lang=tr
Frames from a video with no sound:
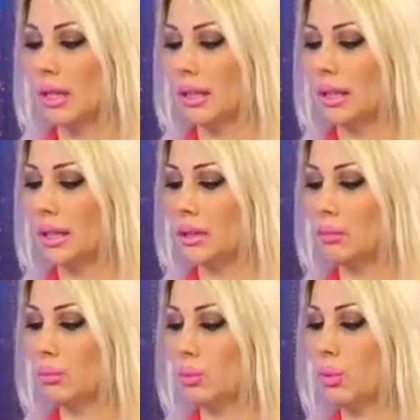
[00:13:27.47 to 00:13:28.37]
E,
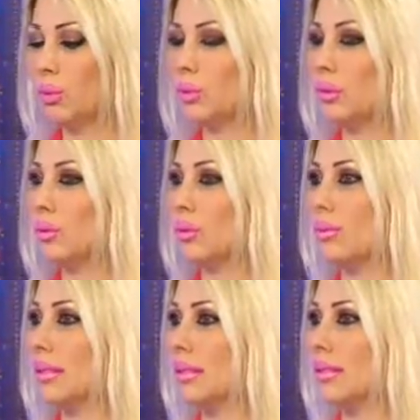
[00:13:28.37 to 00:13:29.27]
bu konuda
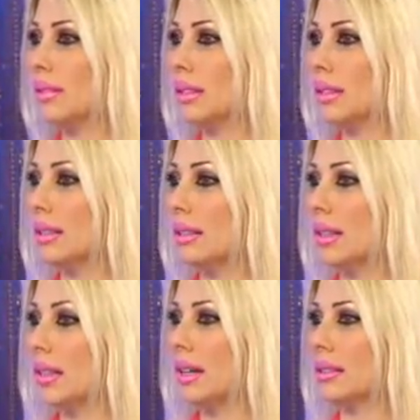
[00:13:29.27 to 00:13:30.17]
hocamızın e,
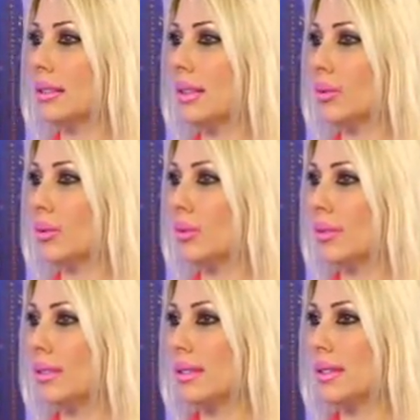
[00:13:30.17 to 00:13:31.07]
geçenlerde Arap News
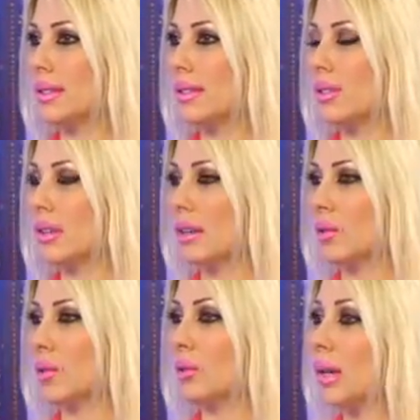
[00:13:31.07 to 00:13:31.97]
gazetesinde çıkan
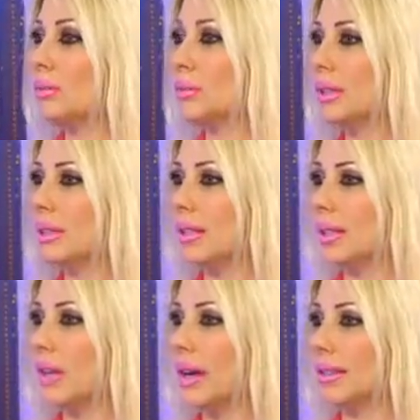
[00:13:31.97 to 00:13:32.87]
çok önemli bir
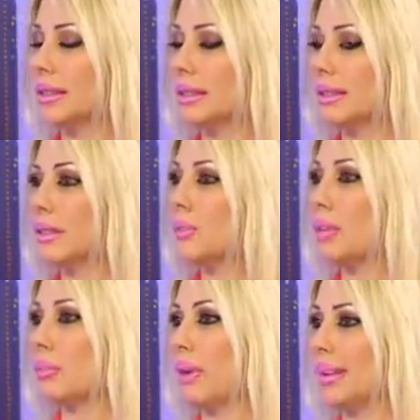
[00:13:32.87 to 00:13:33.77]
yazısı vardı. Tarım
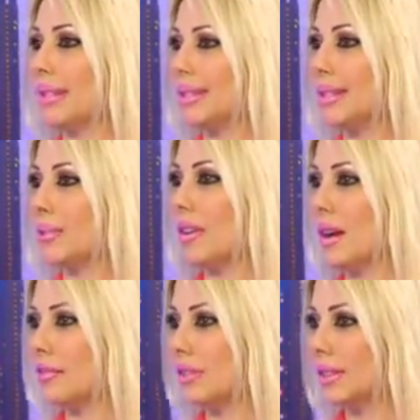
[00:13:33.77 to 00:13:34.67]
emperyalizmi ve
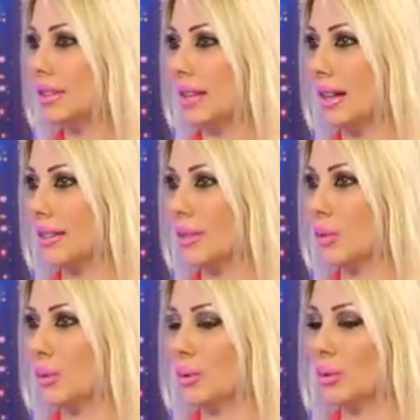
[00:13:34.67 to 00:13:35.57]
Afrika'yı
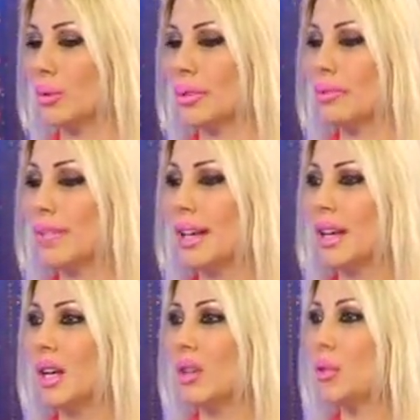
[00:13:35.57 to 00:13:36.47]
anlatıyordu hocamız.
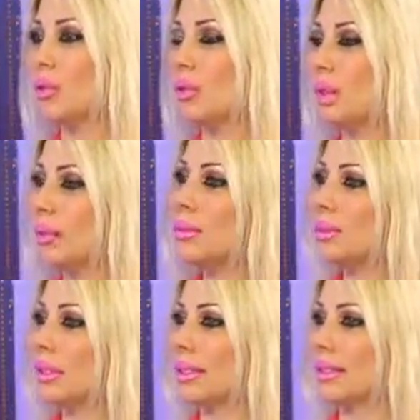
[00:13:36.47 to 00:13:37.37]
Çok önemli
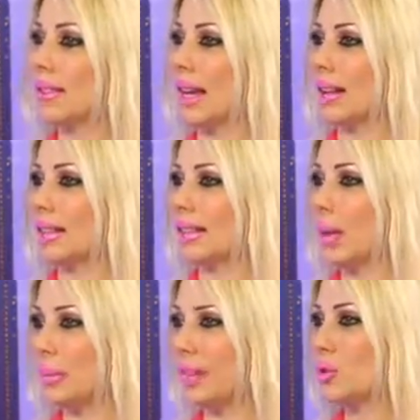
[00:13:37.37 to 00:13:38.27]
bir yazıydı
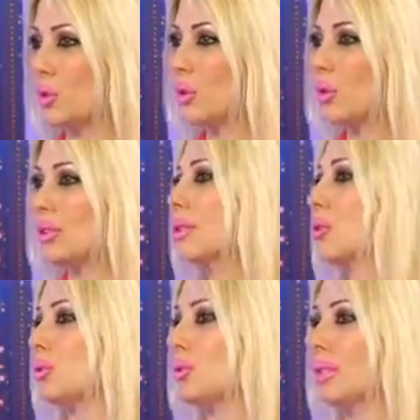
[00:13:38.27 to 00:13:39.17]
gerçekten. Pek çok konuda da
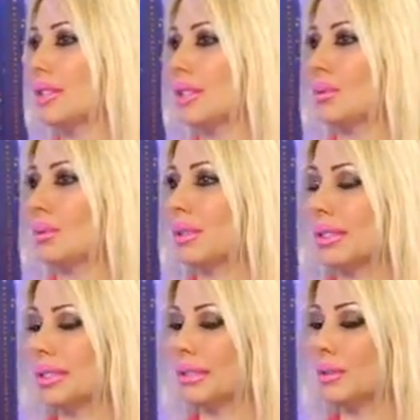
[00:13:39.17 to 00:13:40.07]
şuur açıcı bir
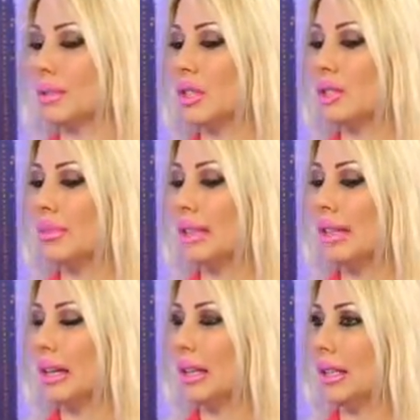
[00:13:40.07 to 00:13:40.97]
yazıydı. Şimdi
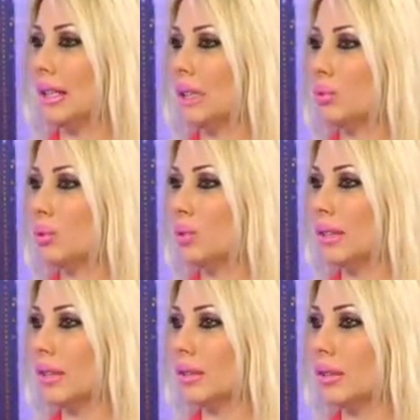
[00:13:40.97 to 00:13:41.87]
e,
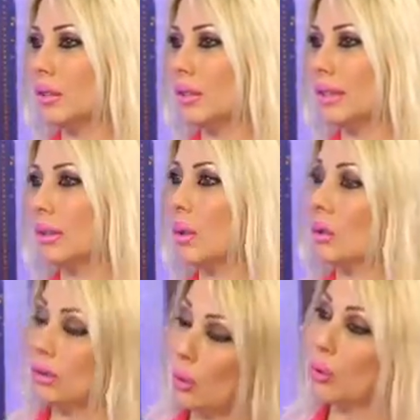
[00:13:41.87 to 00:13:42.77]
burada e,
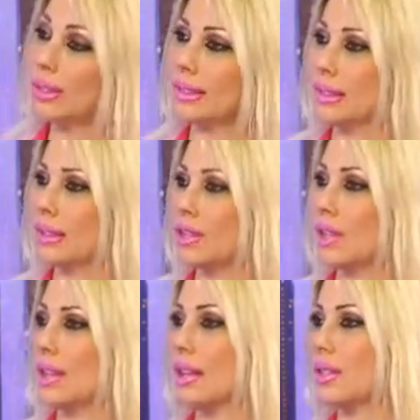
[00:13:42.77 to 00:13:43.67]
orada dikkat
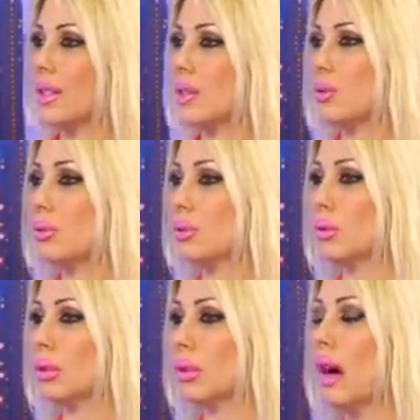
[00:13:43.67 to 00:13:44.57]
çeken şey
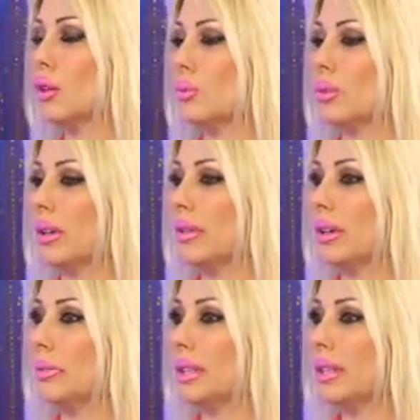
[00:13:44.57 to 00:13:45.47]
şuydu. Avrupa,
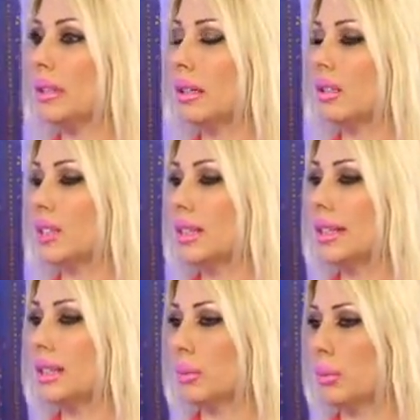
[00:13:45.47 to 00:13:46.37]
Amerika,
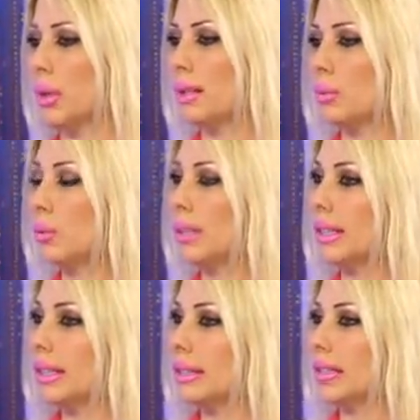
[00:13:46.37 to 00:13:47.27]
Çin gibi bazı
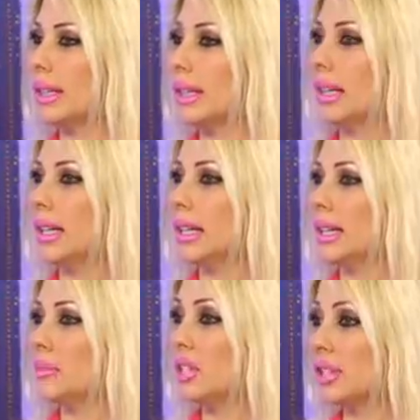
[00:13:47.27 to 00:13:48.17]
ülkelerin
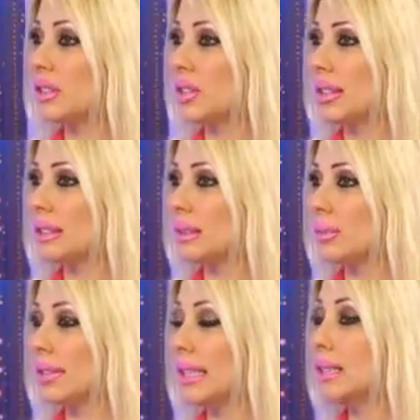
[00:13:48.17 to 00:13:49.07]
e, başını çektiği
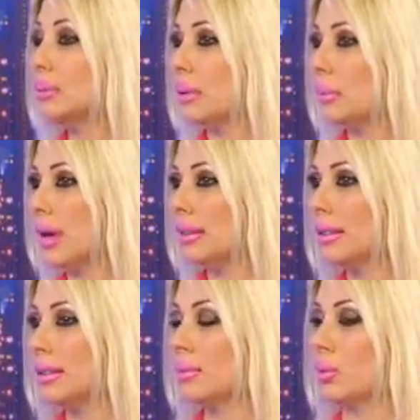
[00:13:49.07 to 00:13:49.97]
bir tarım
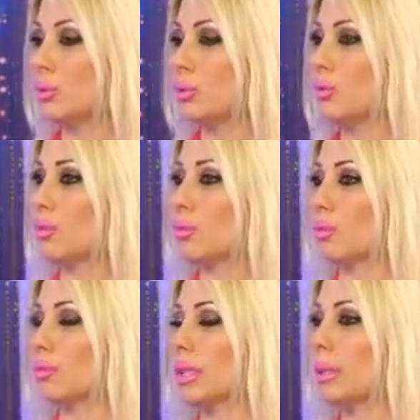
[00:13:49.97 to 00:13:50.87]
emperyalizmi oluşmuş durumda.